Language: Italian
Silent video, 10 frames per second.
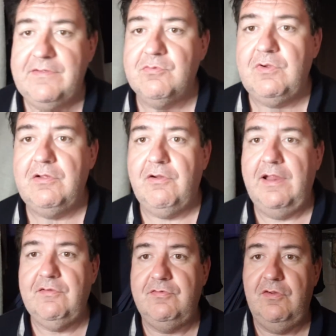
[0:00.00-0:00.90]
su cui loro
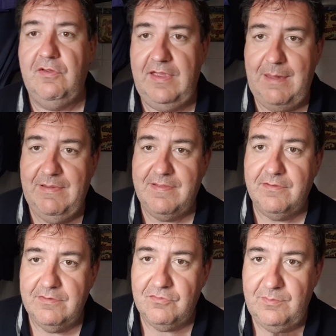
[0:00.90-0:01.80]
adesso sono è
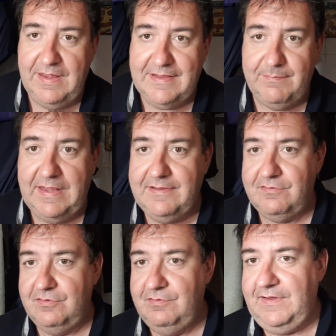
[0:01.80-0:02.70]
Amazon, immediatamente
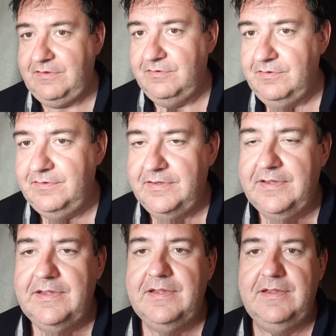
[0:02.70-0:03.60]
ho fatto
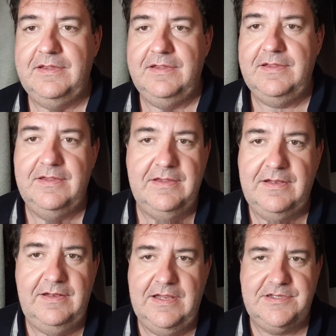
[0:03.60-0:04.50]
eh,
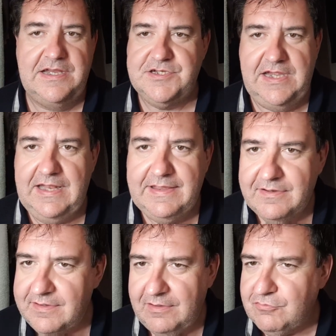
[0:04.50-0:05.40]
la, la, scelta,
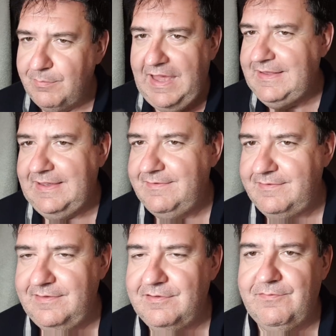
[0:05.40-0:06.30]
è automatica, è
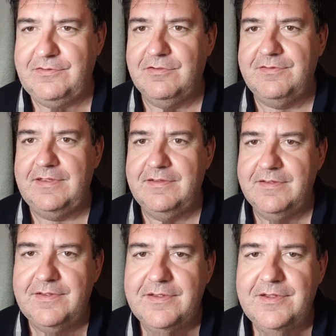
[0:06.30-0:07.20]
stato, io sono fatto così.
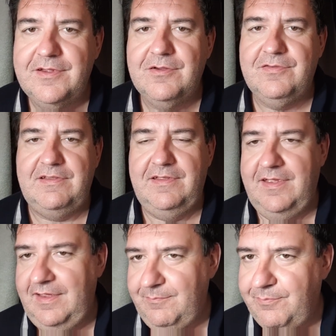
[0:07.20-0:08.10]
Se,
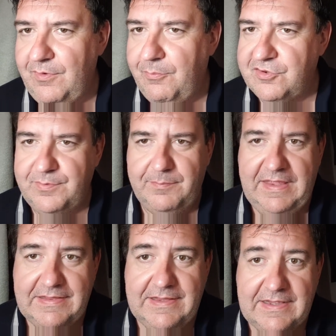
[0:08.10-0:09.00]
non lo posso
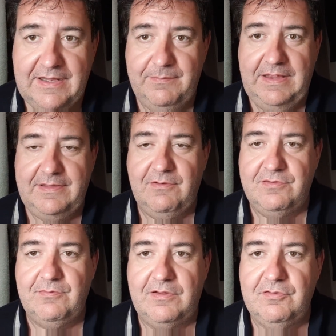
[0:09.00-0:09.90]
permettere chiaramente,
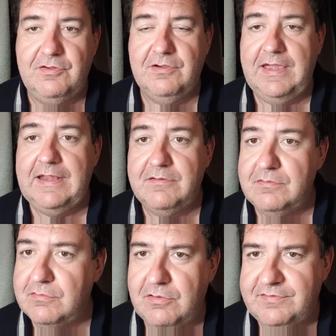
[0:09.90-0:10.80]
questo è un rasoio che
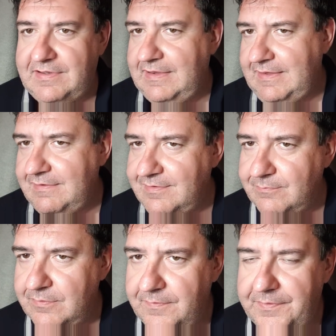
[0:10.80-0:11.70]
non costa
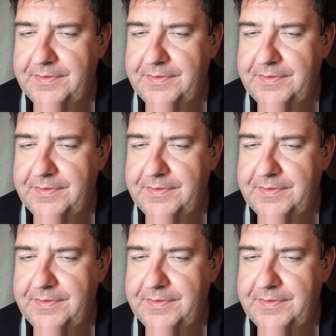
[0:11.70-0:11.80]
tantissimo.